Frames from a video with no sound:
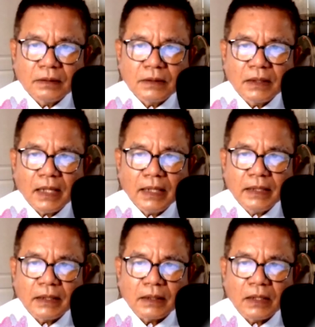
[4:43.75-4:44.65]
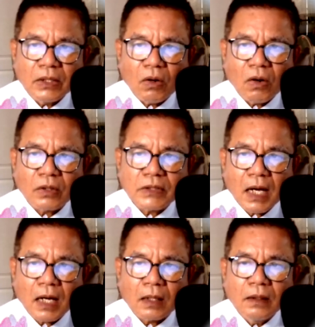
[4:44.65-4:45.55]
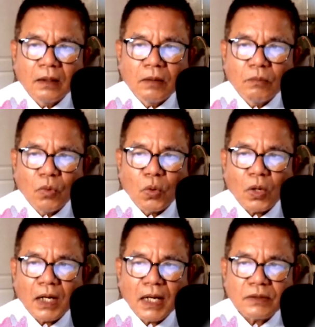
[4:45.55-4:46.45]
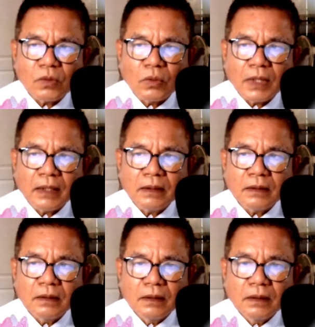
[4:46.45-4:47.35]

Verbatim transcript: จึงได้หลีกหนีออกจากหมู่คณะสงฆ์นั้น